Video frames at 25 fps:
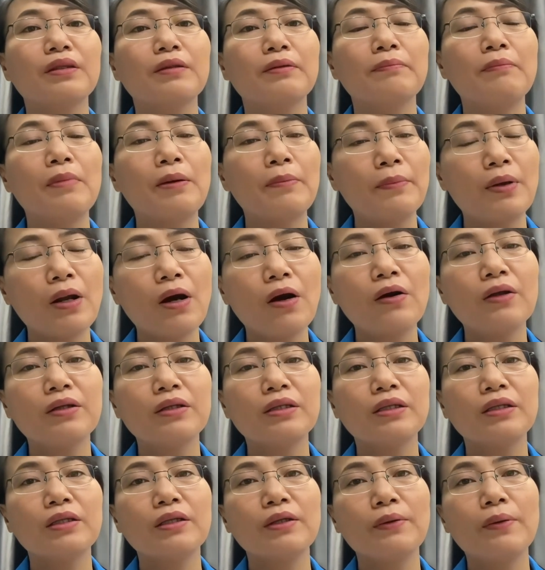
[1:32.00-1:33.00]
mầm
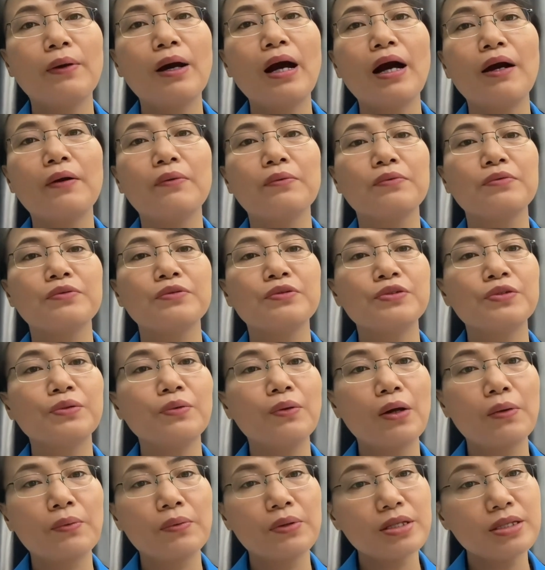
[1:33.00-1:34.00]
non tiểu học trung
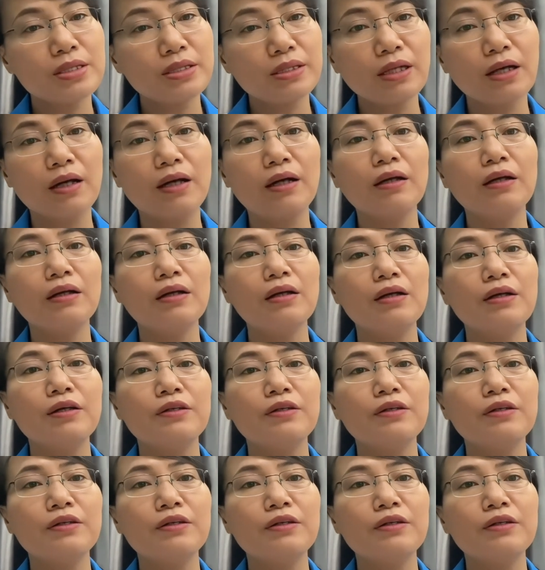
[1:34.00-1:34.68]
học cơ sở